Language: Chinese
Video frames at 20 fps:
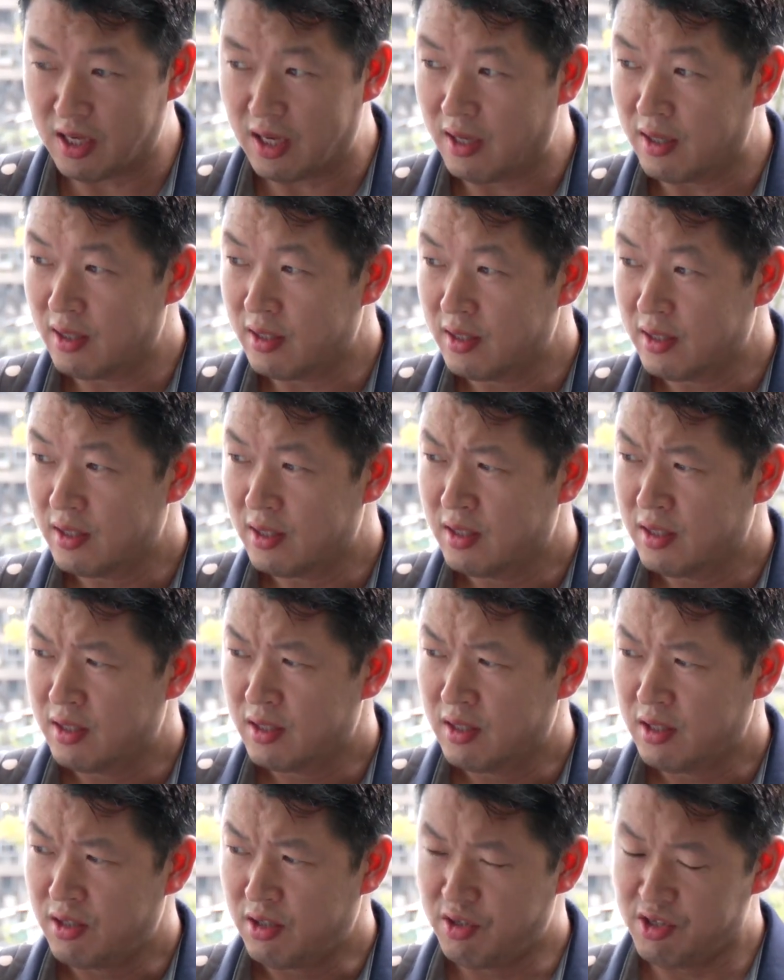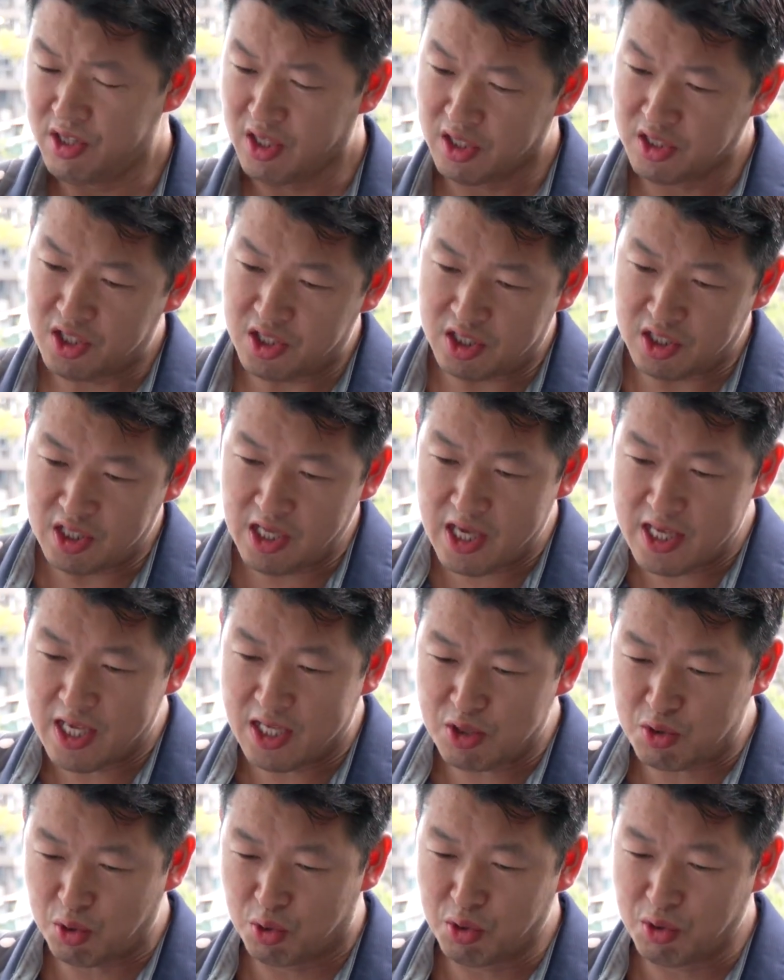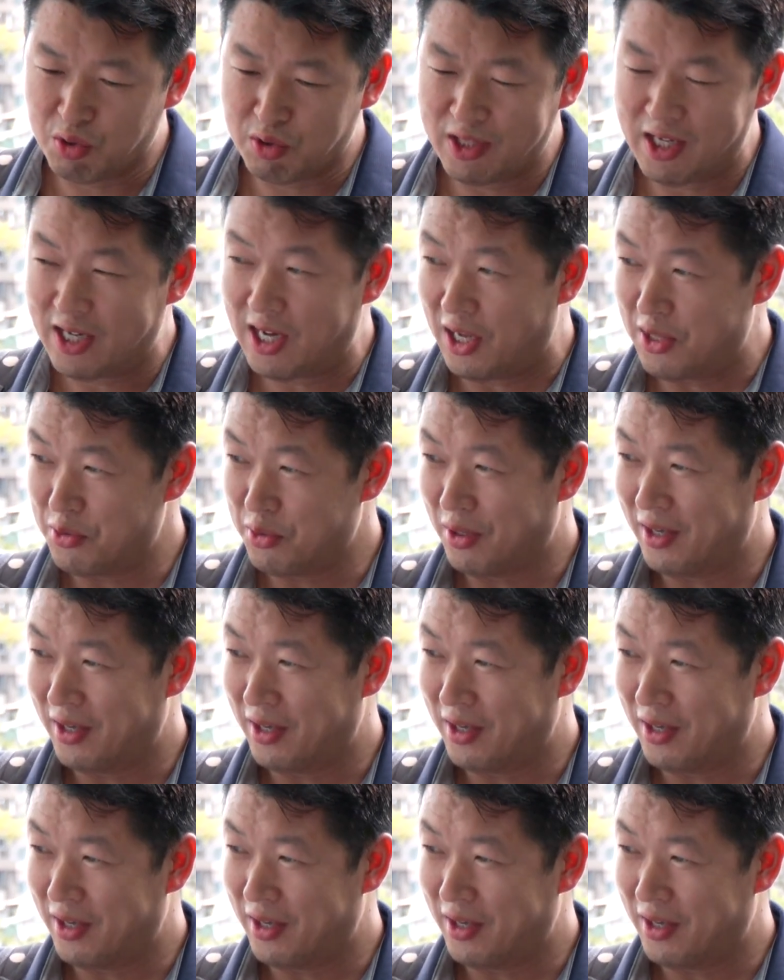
下。也想体验一下总统的感